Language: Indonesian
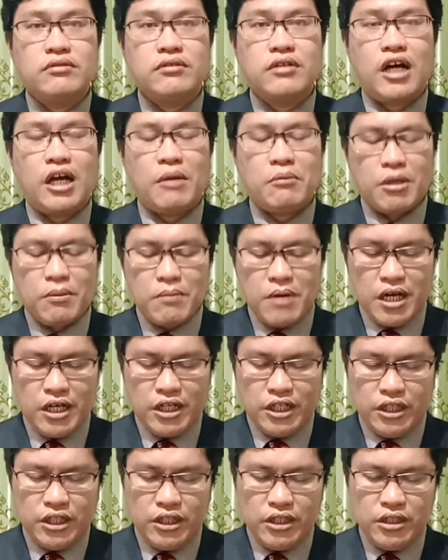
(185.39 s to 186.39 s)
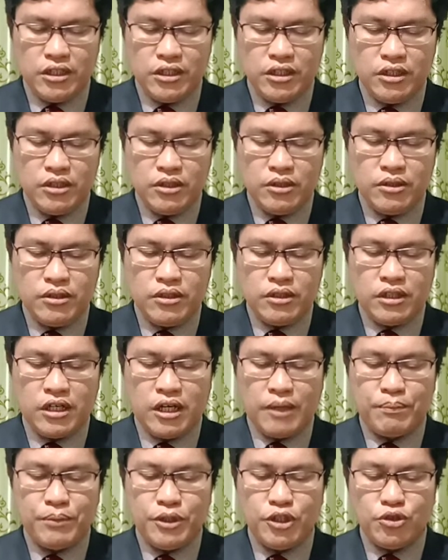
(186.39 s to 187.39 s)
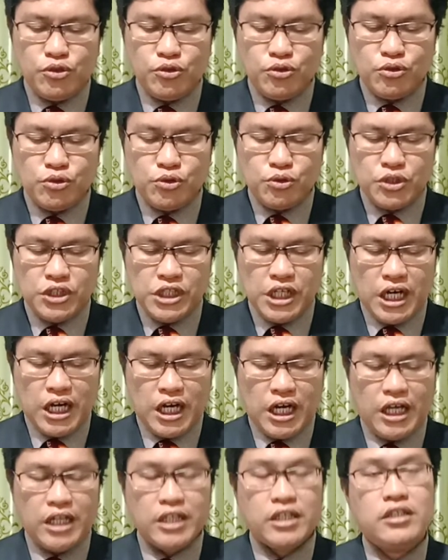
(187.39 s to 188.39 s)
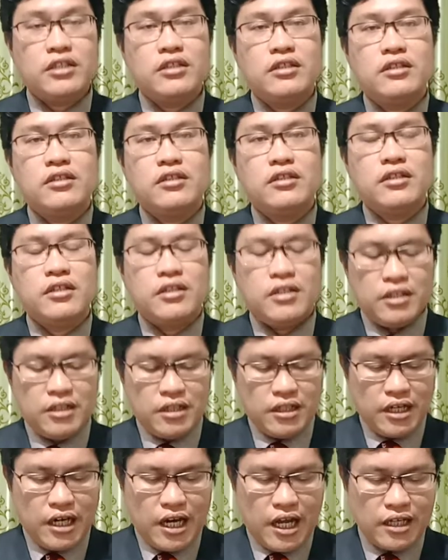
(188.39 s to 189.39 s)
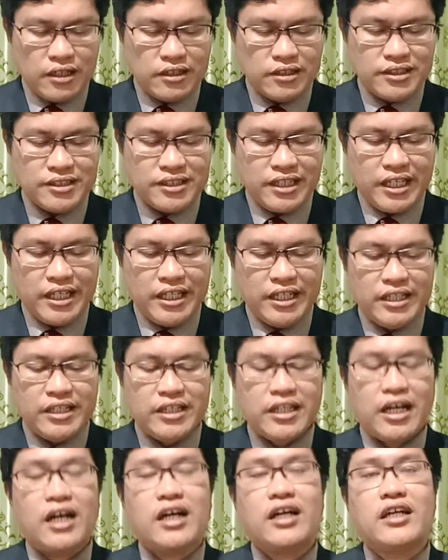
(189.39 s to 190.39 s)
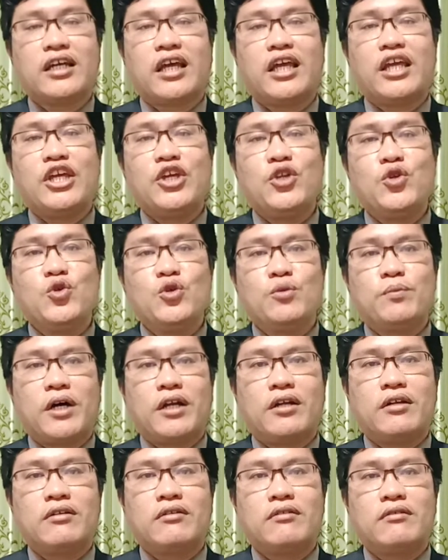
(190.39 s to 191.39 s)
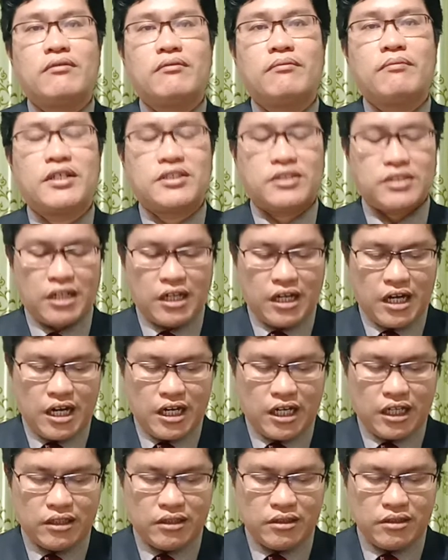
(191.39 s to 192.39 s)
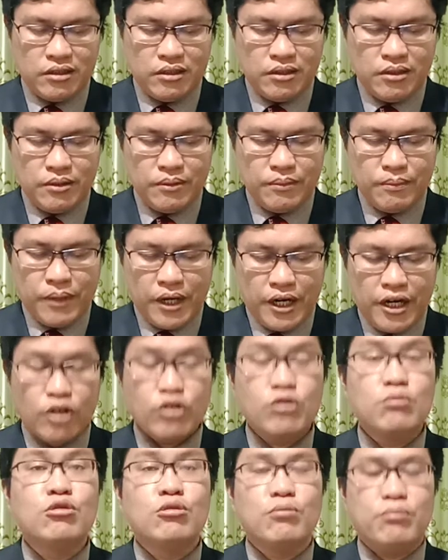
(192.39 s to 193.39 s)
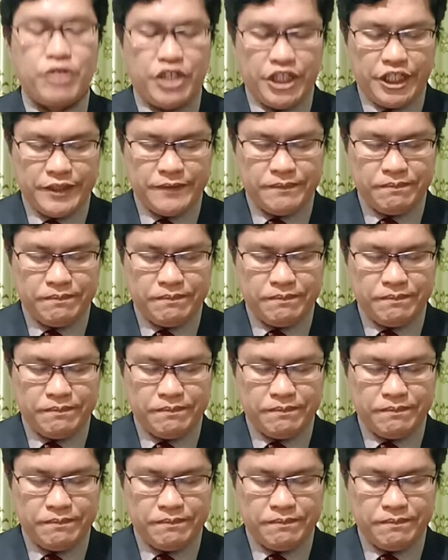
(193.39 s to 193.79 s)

ai mabani napitu kuria ai lang seindah kehidupan masyarakat pada umum nih.